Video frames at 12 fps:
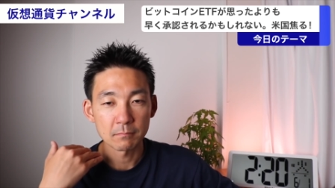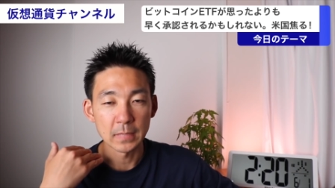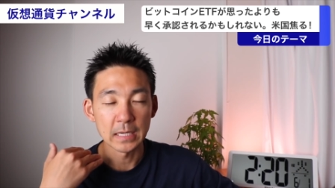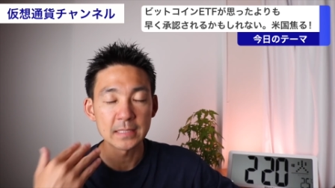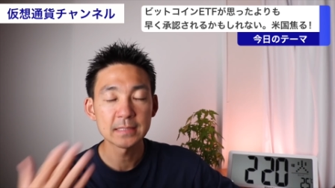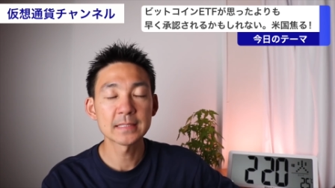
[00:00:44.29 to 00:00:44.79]

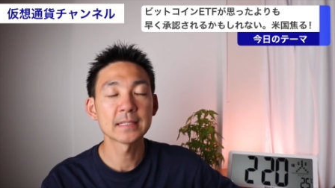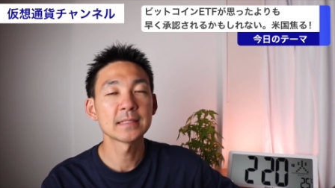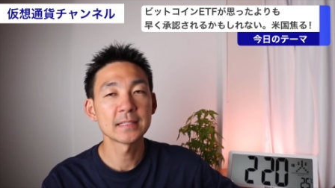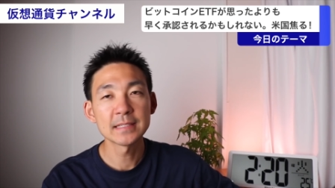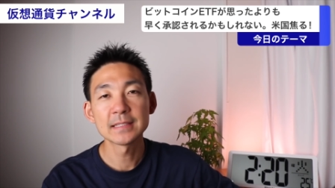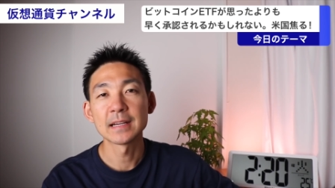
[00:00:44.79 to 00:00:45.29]
安全
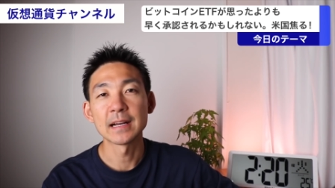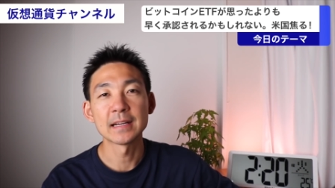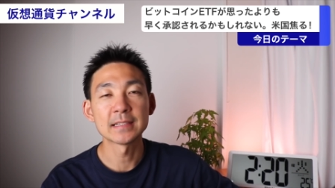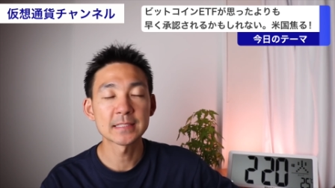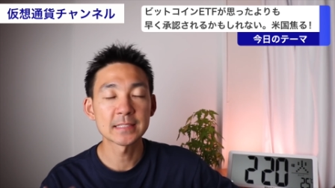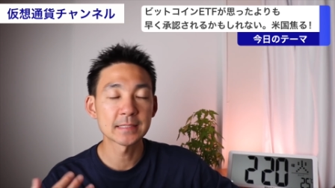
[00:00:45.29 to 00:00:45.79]
に
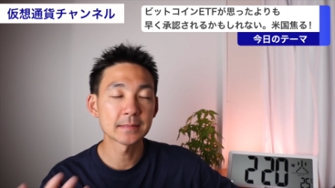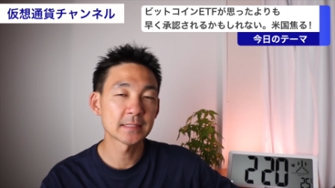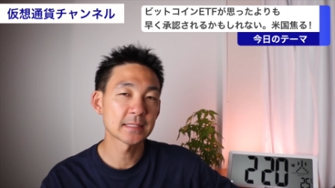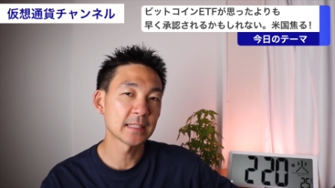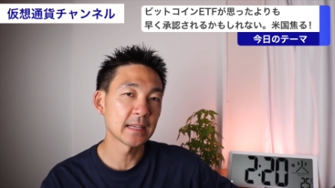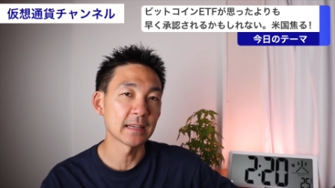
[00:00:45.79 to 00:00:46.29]
安心
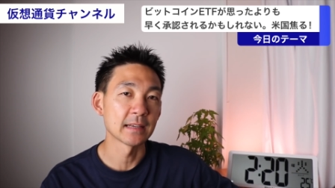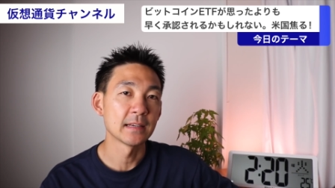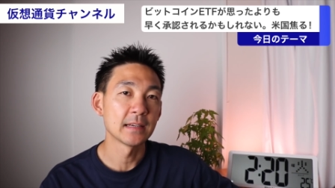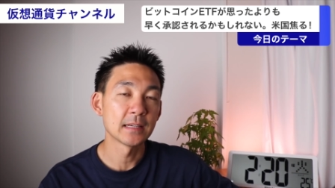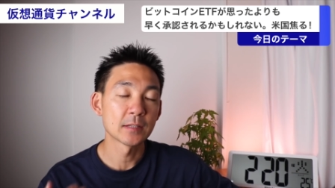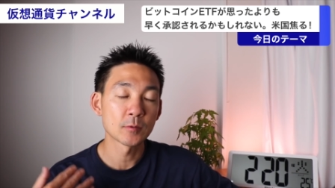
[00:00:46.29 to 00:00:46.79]
して
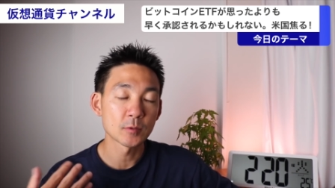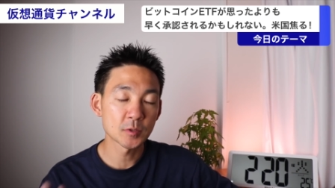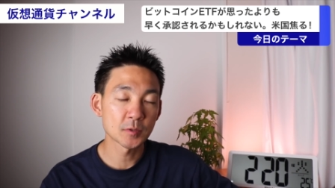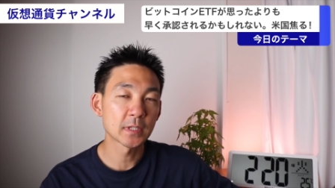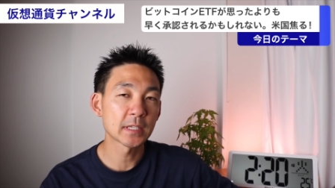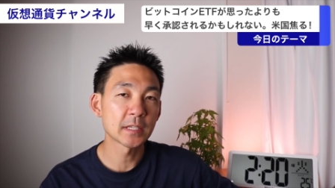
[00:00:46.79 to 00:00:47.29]
投資
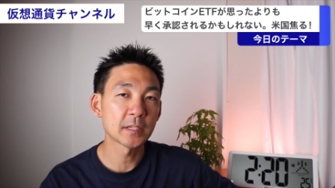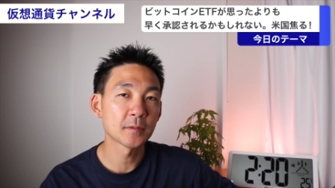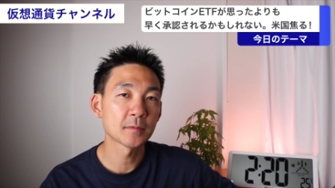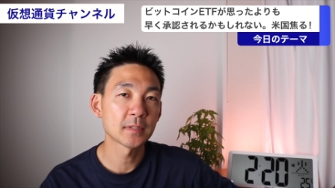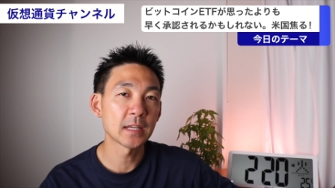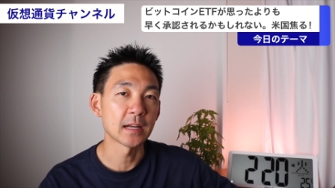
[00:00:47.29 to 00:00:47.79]
をできる
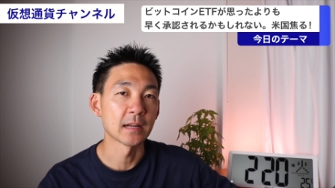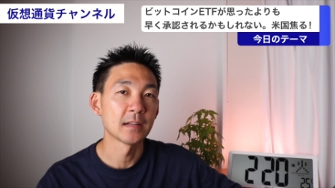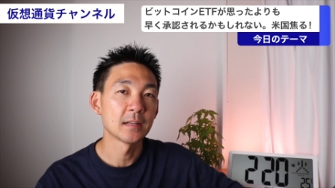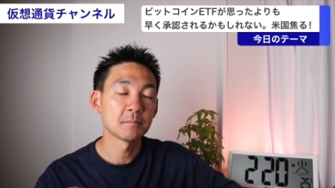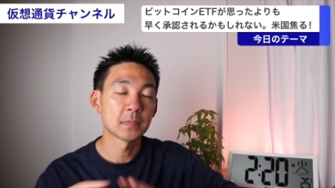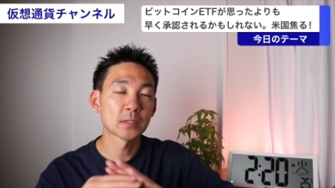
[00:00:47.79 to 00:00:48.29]
ような、
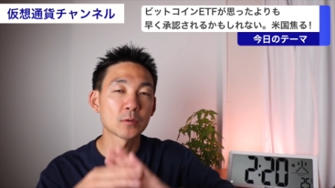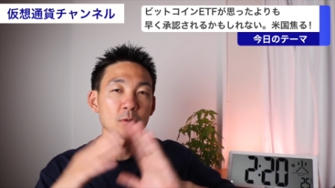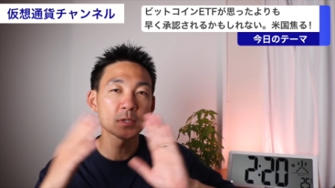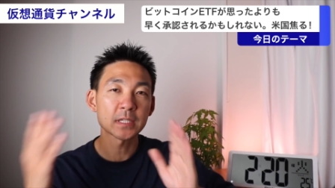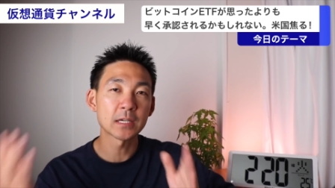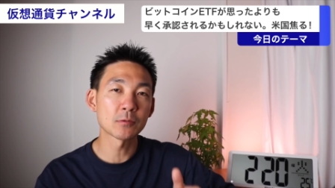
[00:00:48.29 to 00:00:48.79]
投
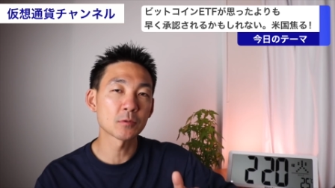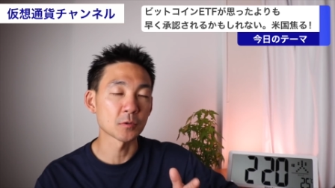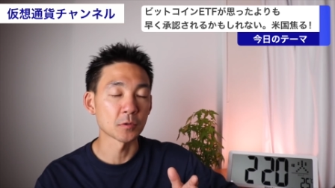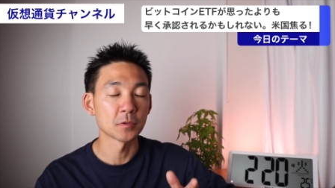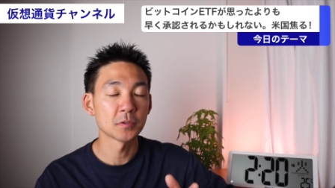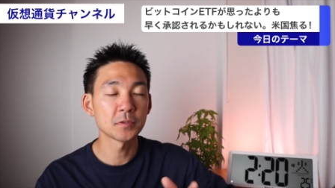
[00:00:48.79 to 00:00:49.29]
資家保護
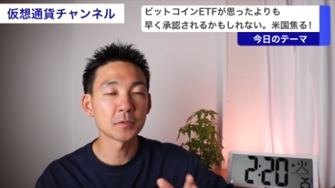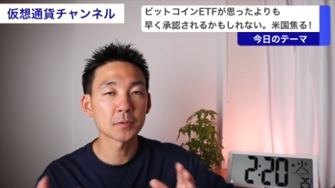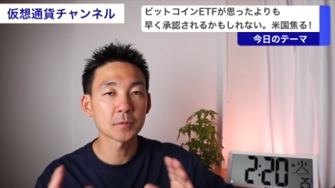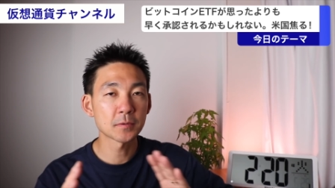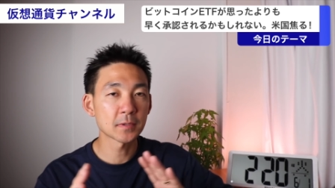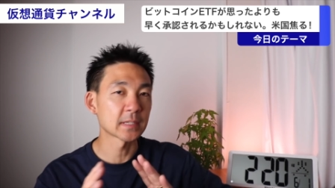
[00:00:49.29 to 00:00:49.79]
というと
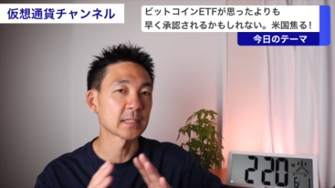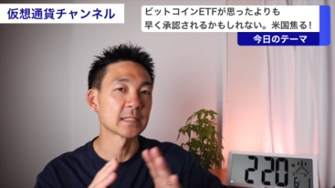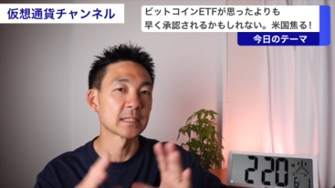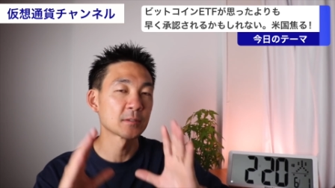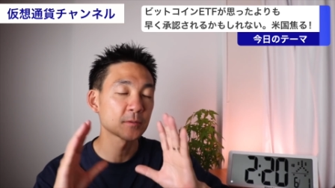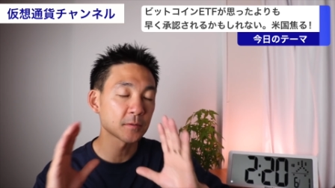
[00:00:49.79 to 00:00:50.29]
ころがです
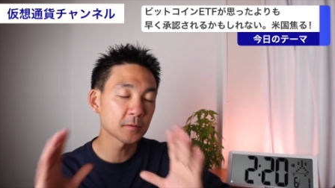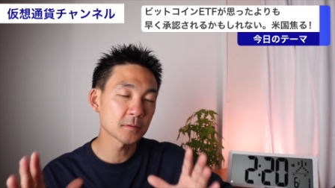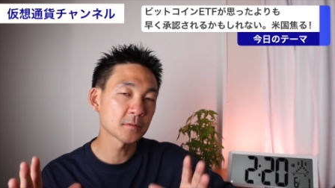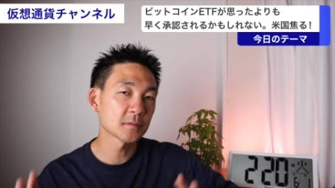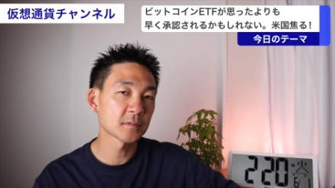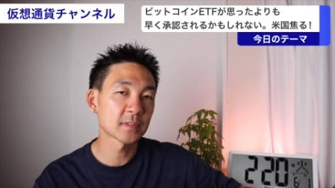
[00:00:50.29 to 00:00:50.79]
ね、整
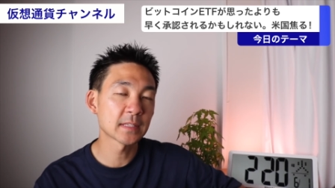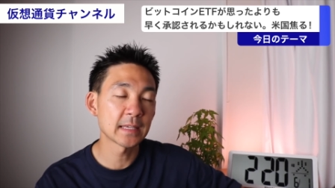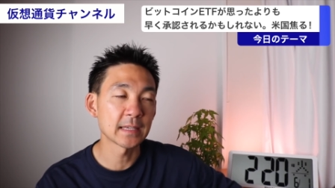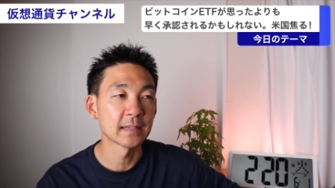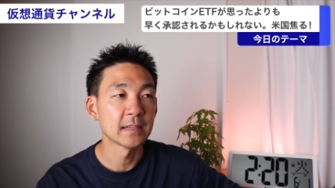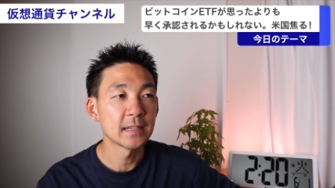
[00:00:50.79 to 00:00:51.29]
うのっ
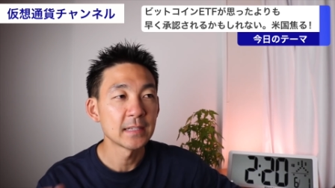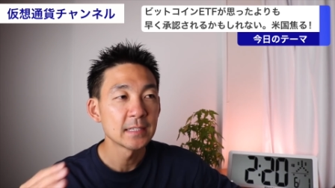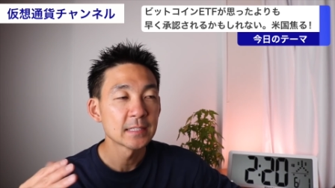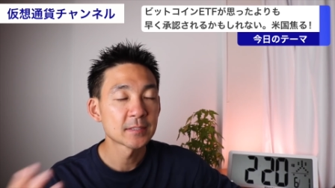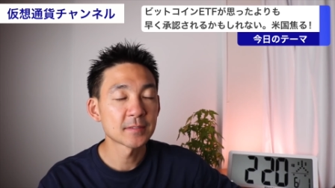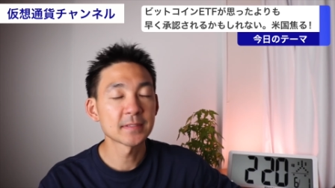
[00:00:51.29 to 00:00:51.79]
て
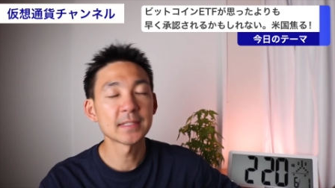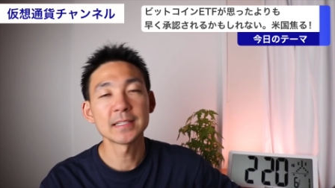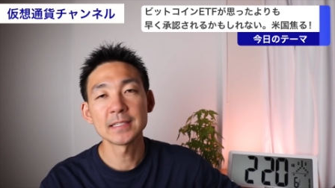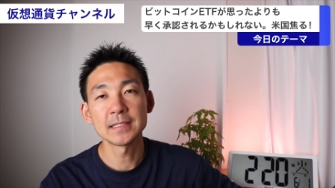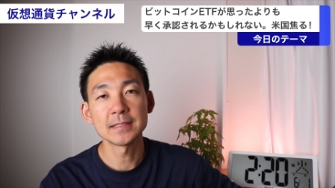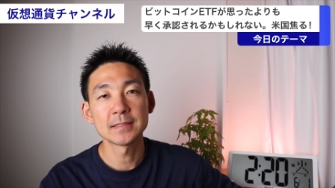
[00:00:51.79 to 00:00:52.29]
そんな
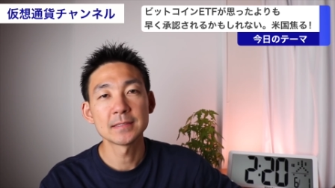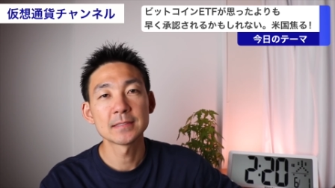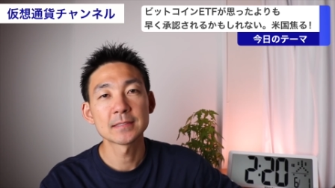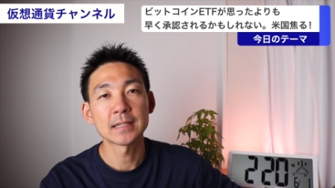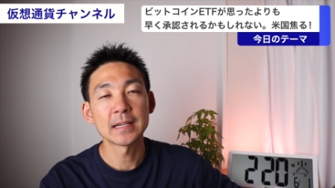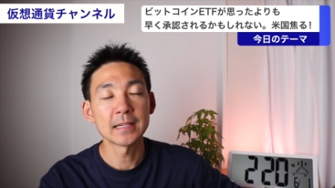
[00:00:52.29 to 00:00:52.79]
に
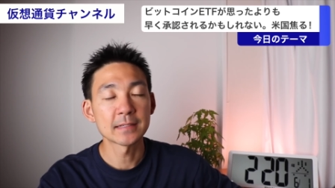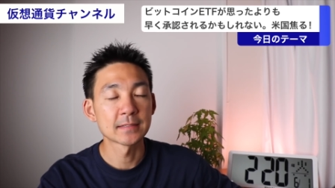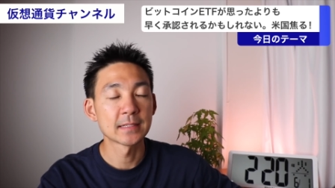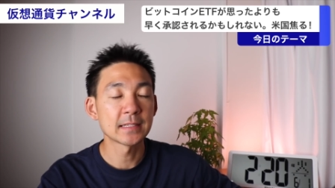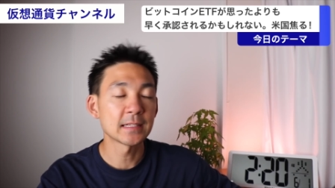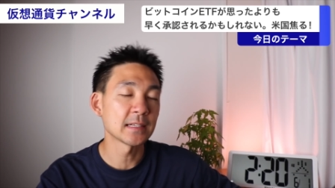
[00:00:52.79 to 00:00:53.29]
早く
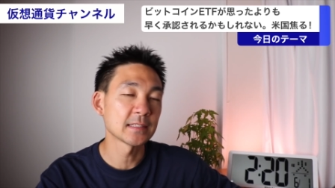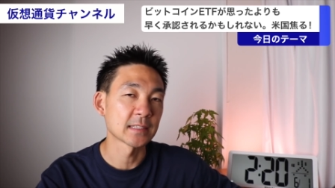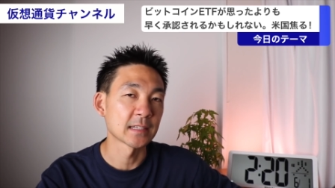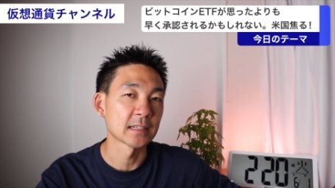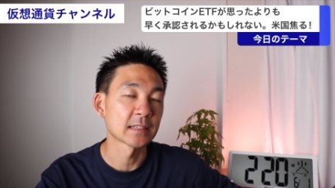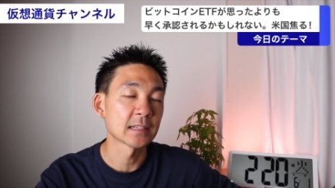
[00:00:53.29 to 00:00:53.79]
できないんじゃ
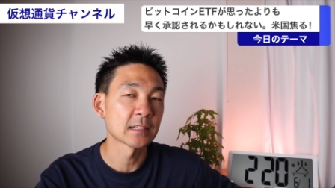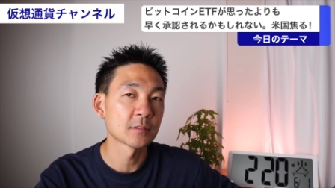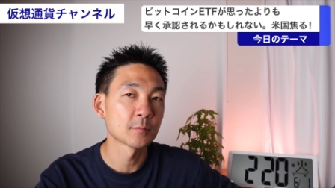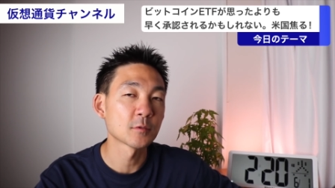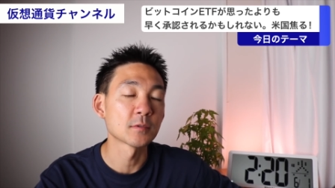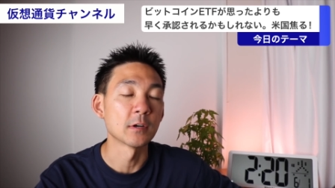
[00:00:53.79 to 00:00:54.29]
ないかなって
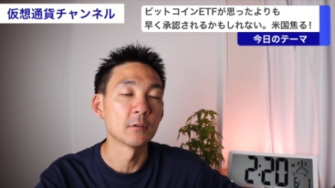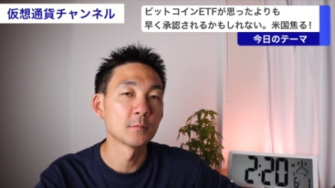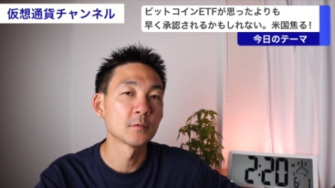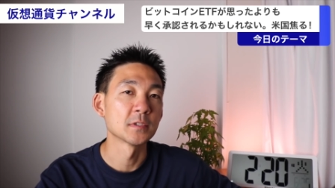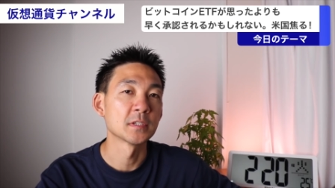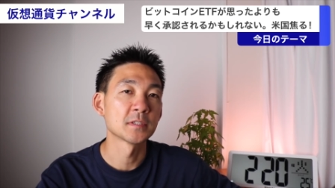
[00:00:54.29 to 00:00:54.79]
僕は
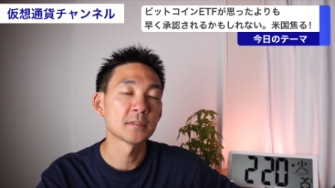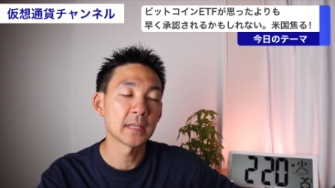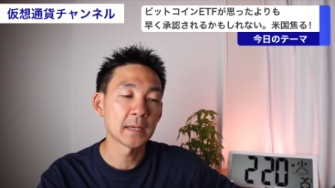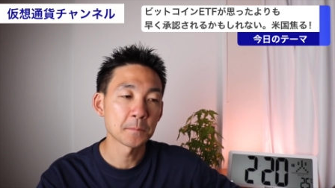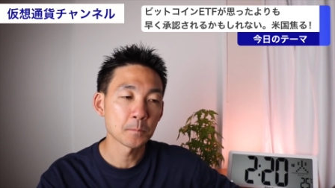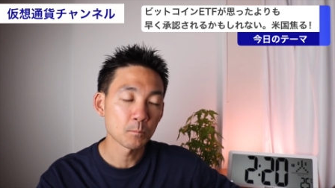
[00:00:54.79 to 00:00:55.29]
思うんですよね。